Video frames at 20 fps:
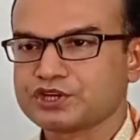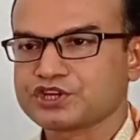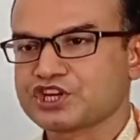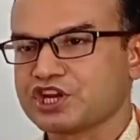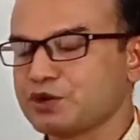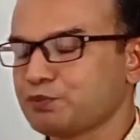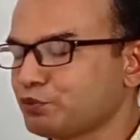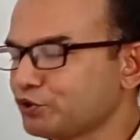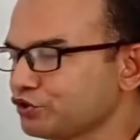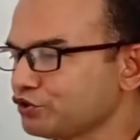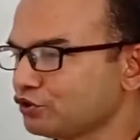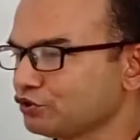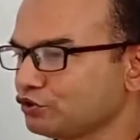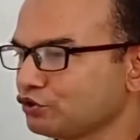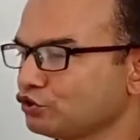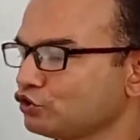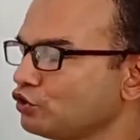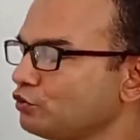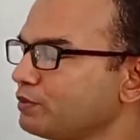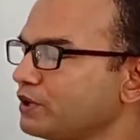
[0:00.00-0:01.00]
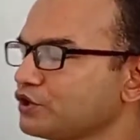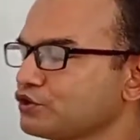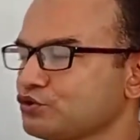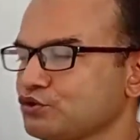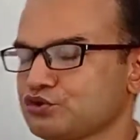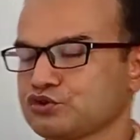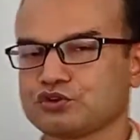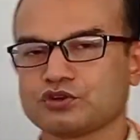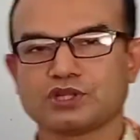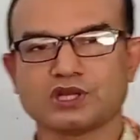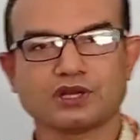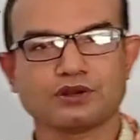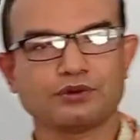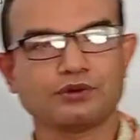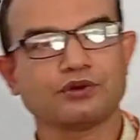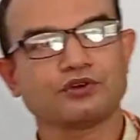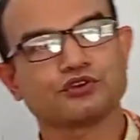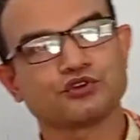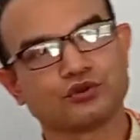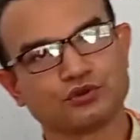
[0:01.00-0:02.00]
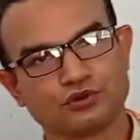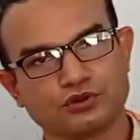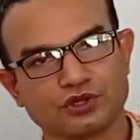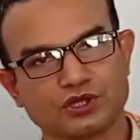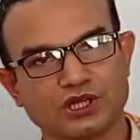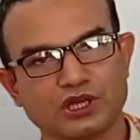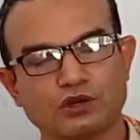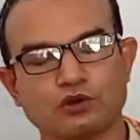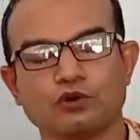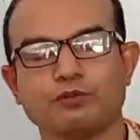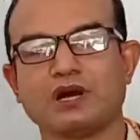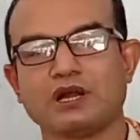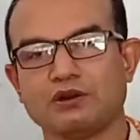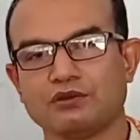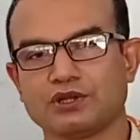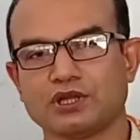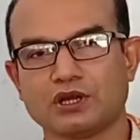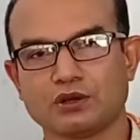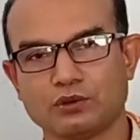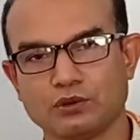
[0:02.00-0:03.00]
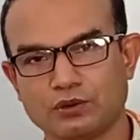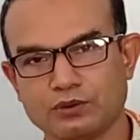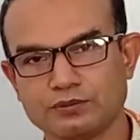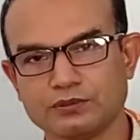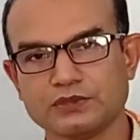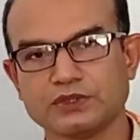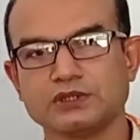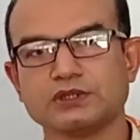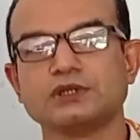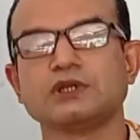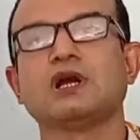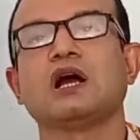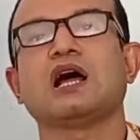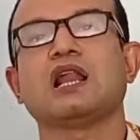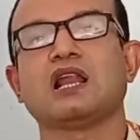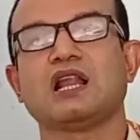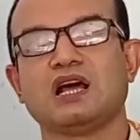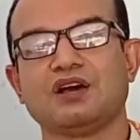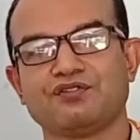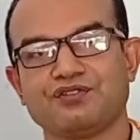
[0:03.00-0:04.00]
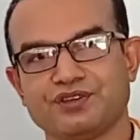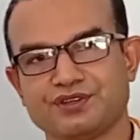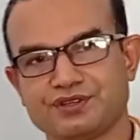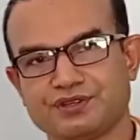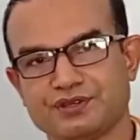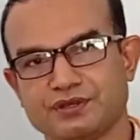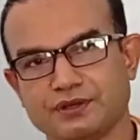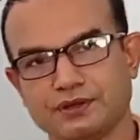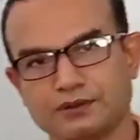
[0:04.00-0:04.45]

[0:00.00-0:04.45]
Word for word: সেই পর্যন্ত তোমরা সুস্থ থাকো সুন্দর থাকো ভালো থাকো আল্লাহ হাফেজ